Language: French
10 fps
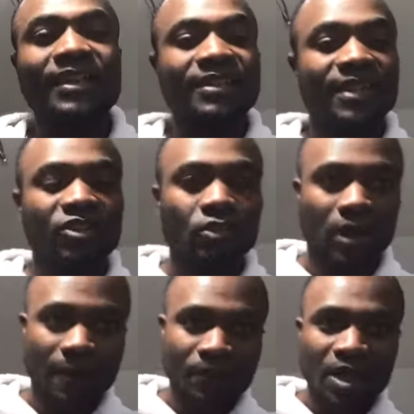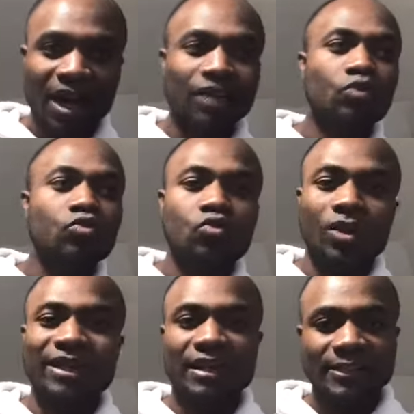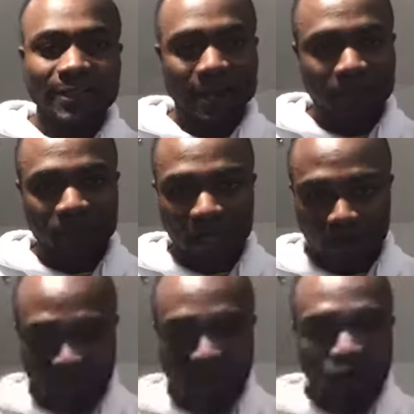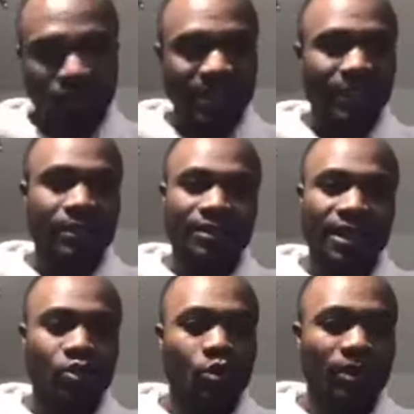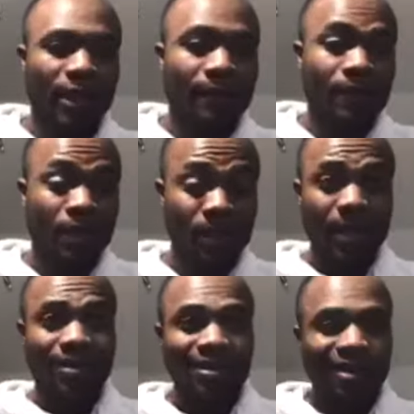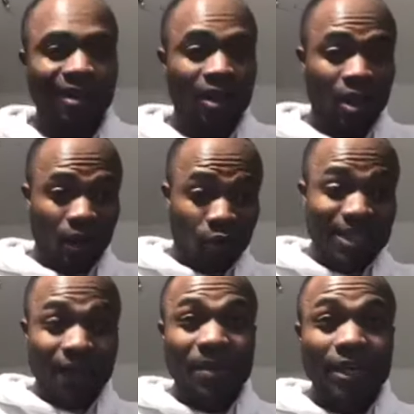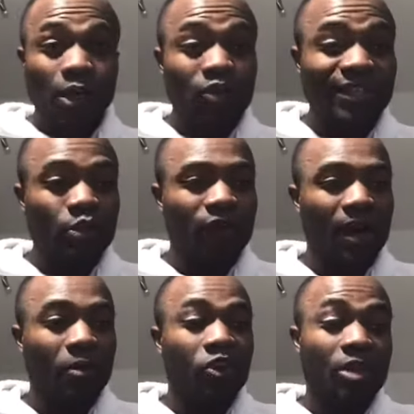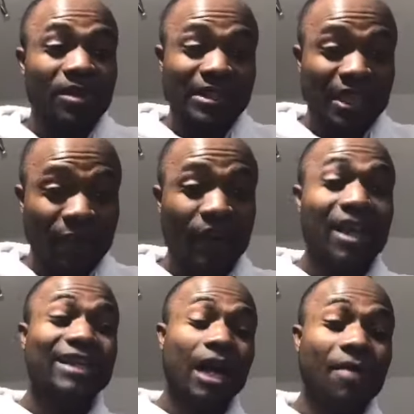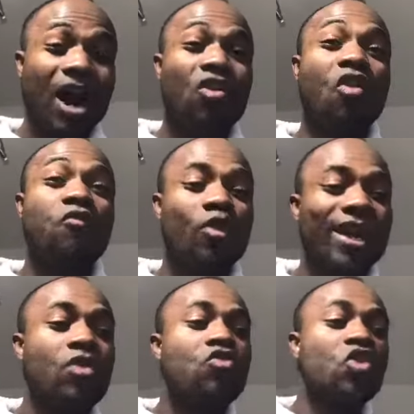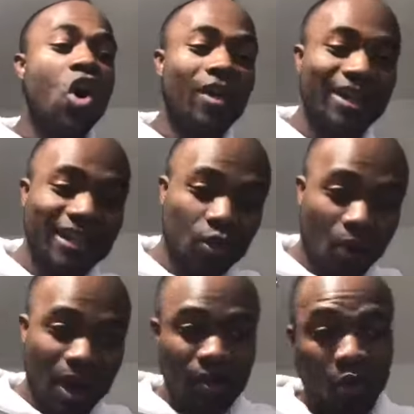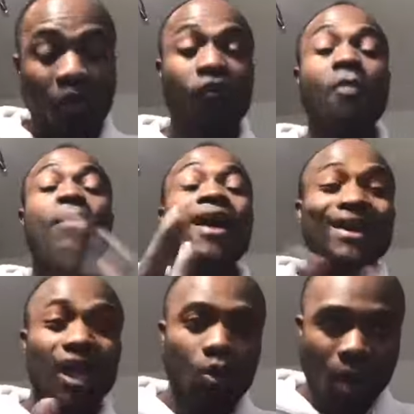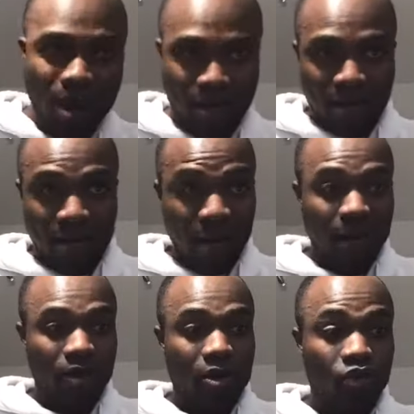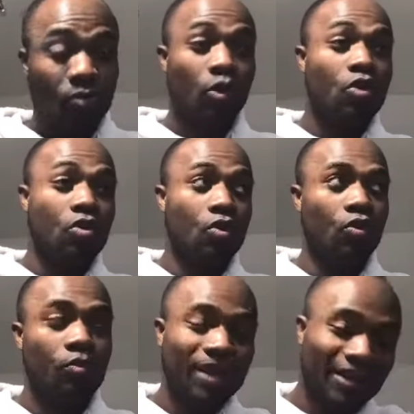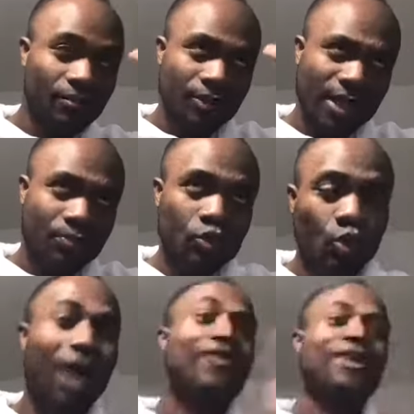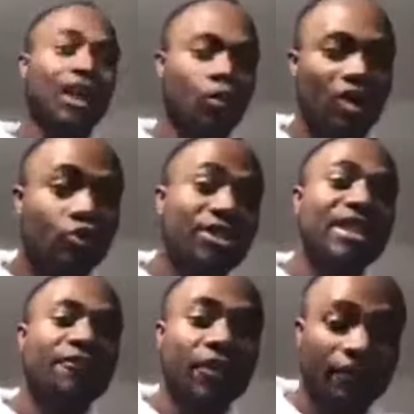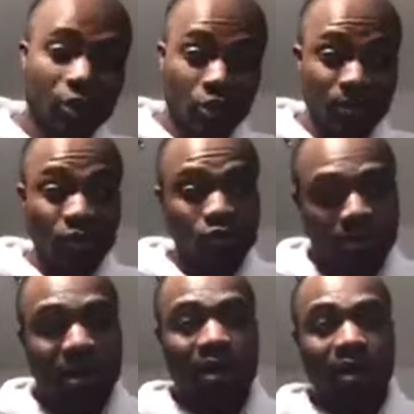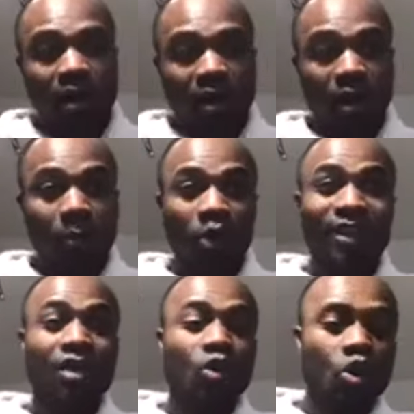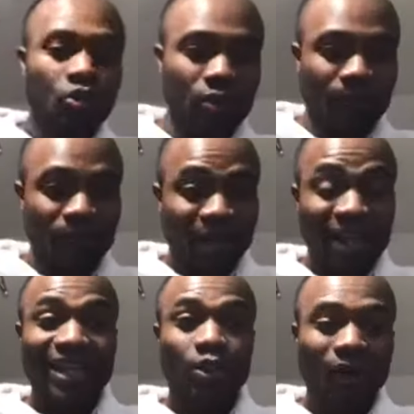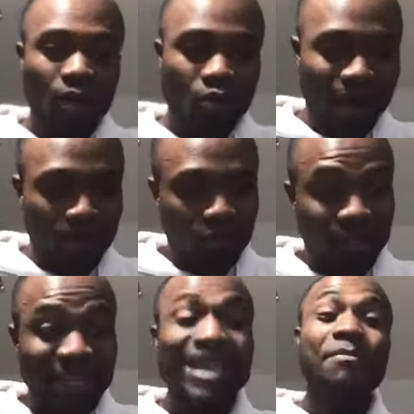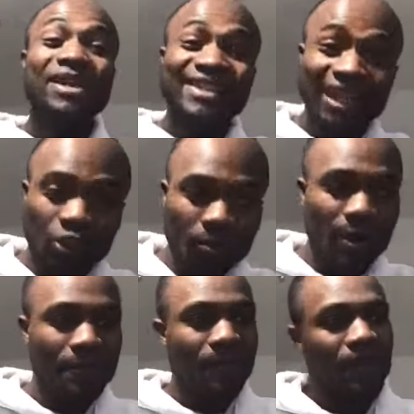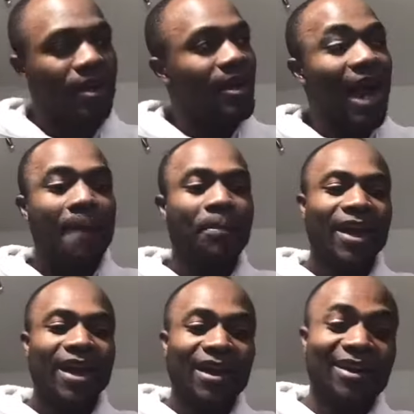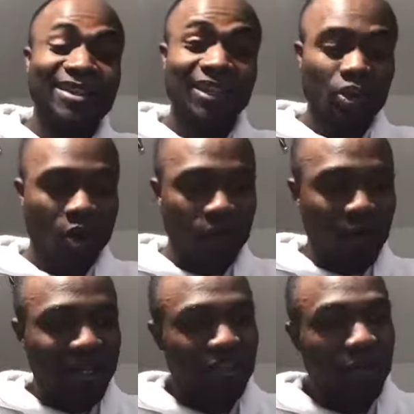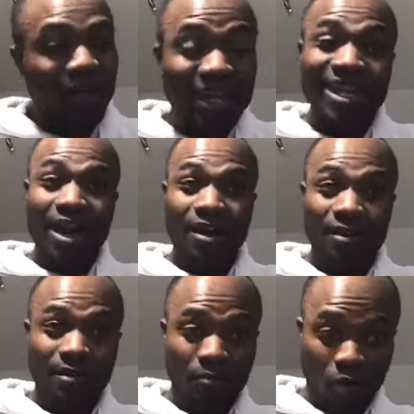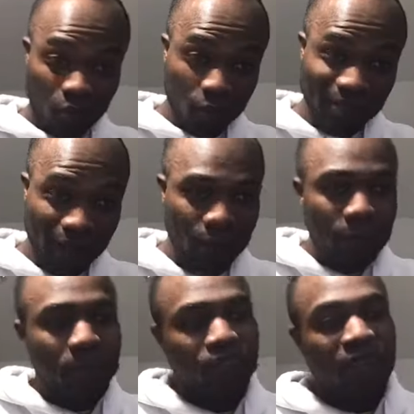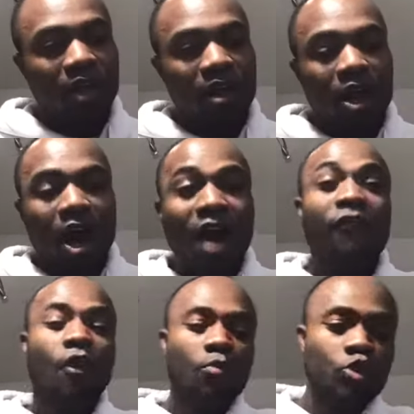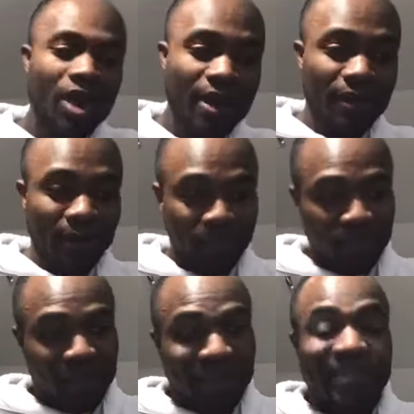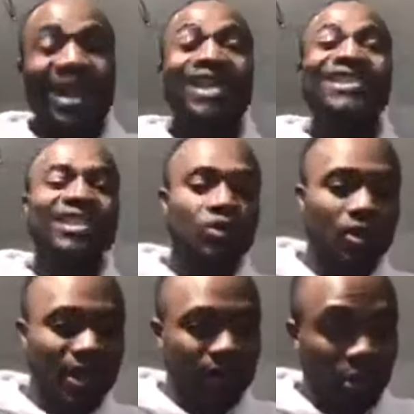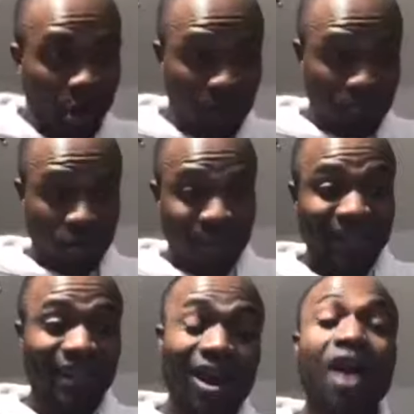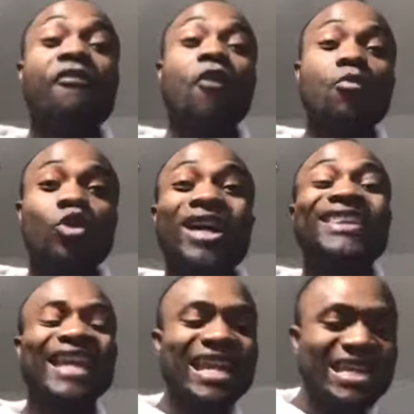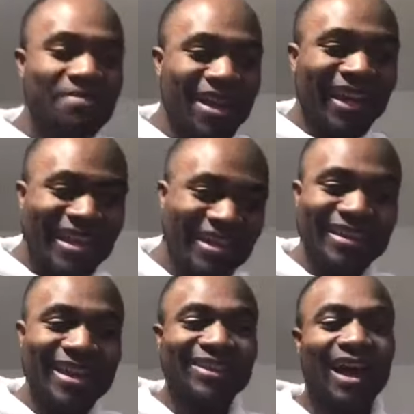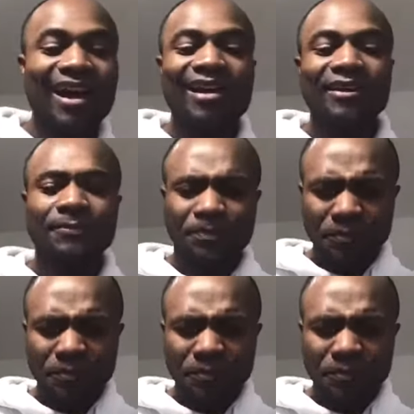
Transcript: attestations-là à tous les candidats. Alors salut Thierry, salut Mouta. Mais ben, vous savez bien que le 10 novembre 2019, l'ECAM a convoqué le corps électoral conformément à la loi hein, numéro, ou bien je sais plus trop, en fait la loi du 19 février 2012 euh, portant code électoral au Cameroun. Immédiatement, après cette convocation, il y a, beaucoup vous avez vu, un formulaire qui a circulé comme étant un formulaire délibéré, étant euh,